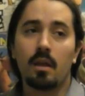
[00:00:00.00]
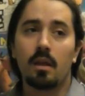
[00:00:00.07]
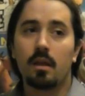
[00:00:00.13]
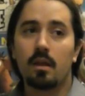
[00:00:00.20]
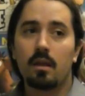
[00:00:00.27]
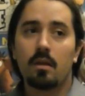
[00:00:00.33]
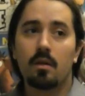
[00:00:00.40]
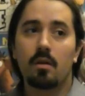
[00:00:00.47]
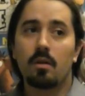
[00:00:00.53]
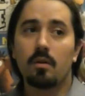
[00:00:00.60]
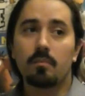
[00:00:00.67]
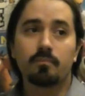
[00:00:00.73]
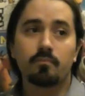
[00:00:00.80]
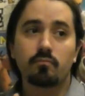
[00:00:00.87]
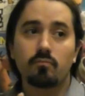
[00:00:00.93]
Et
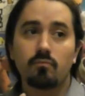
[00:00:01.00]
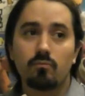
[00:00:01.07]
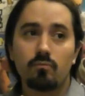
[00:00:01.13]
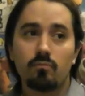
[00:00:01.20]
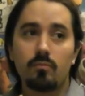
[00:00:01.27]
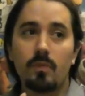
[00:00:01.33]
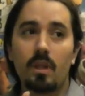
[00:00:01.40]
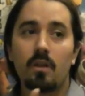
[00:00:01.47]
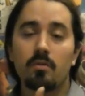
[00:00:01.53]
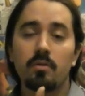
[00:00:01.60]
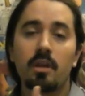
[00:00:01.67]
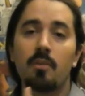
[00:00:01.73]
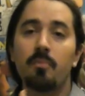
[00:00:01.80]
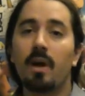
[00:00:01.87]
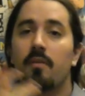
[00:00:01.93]

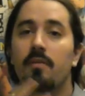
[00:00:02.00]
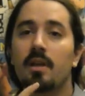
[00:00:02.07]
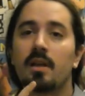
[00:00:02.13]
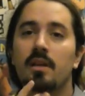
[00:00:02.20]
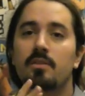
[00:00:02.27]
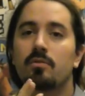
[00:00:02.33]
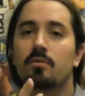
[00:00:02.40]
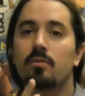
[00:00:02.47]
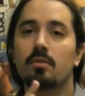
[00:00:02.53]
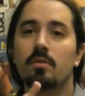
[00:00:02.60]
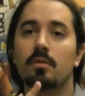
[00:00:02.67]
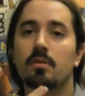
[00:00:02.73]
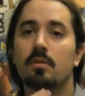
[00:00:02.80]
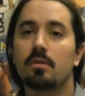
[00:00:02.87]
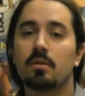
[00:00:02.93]
donc elle parvient à
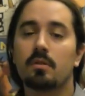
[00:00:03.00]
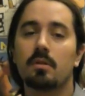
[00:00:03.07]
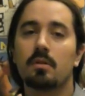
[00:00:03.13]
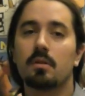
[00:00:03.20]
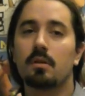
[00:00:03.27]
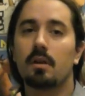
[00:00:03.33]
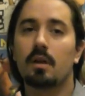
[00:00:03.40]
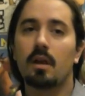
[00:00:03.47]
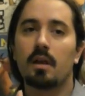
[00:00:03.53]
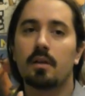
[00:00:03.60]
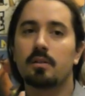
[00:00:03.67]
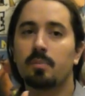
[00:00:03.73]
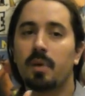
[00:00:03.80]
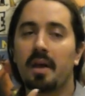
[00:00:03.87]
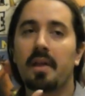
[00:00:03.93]
se, à
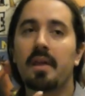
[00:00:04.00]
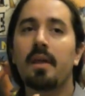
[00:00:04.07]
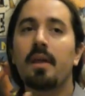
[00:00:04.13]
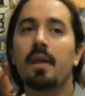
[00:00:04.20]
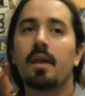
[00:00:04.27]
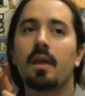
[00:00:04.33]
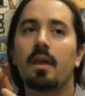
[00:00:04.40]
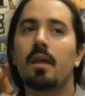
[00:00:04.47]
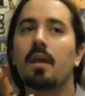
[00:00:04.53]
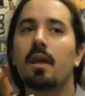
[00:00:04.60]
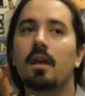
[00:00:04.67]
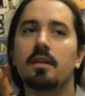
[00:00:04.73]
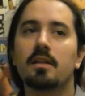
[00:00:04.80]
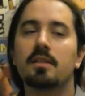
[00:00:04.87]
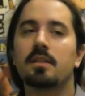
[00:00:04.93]
se barrer et
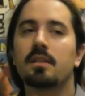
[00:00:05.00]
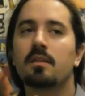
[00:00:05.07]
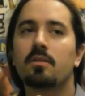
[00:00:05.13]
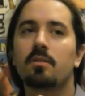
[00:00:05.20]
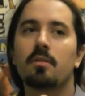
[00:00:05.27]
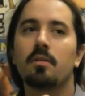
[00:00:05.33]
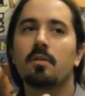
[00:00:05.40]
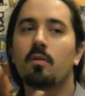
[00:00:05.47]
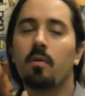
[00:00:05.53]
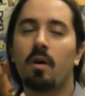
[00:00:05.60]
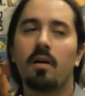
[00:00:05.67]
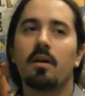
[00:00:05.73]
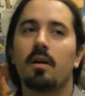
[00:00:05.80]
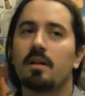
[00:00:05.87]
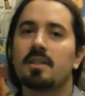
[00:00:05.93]
elle décide que, bon,